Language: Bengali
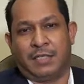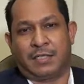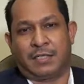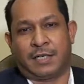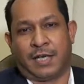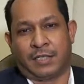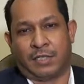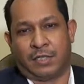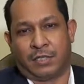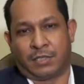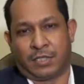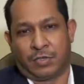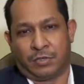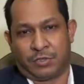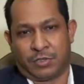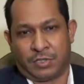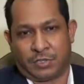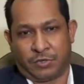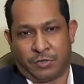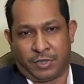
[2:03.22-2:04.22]
স্বাধীনতা
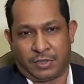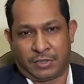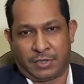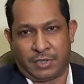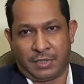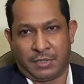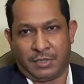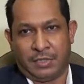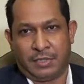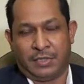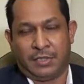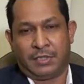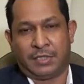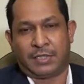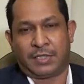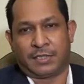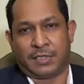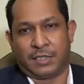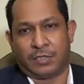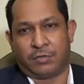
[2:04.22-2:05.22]
অর্জিত হয়েছে
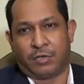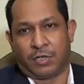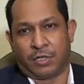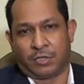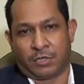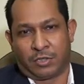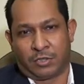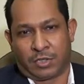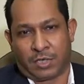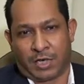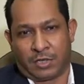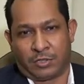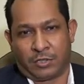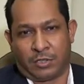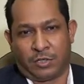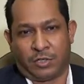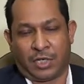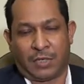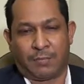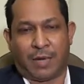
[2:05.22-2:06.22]
সেদিন গণতন্ত্রের
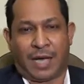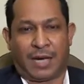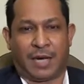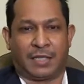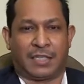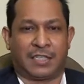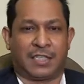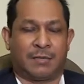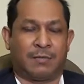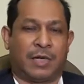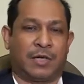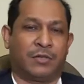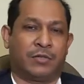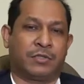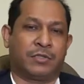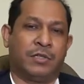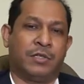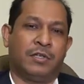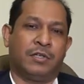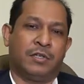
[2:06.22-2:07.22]
জন্যই বাংলাদেশের মানুষ
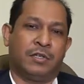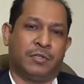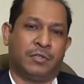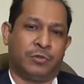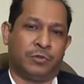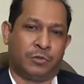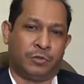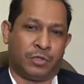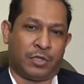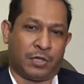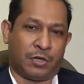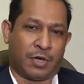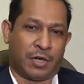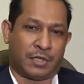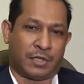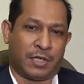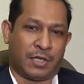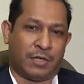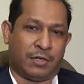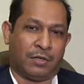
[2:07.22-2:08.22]
যুদ্ধ
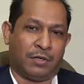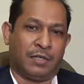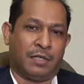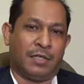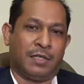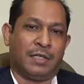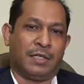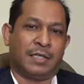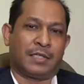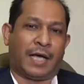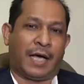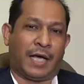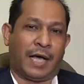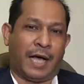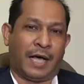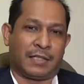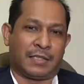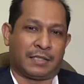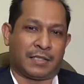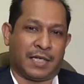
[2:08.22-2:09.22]
করেছিল তাই
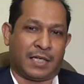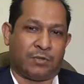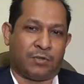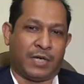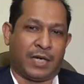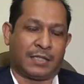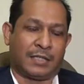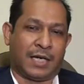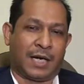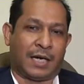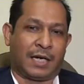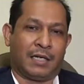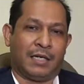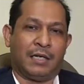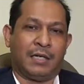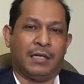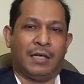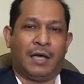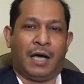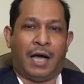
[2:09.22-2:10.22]
আজকে দুই
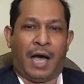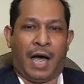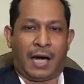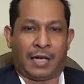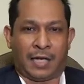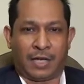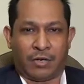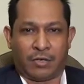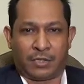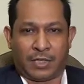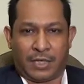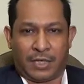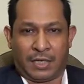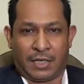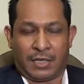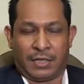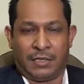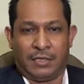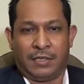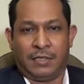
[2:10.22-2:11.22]
সালে
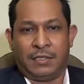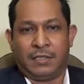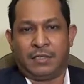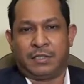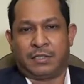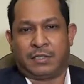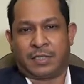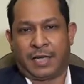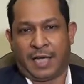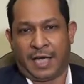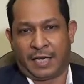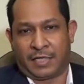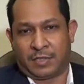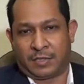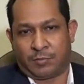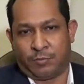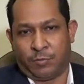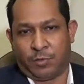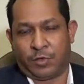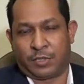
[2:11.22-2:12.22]
শেষ
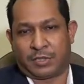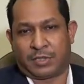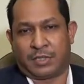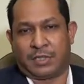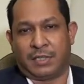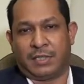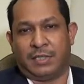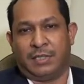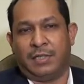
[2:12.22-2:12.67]
মুহূর্তে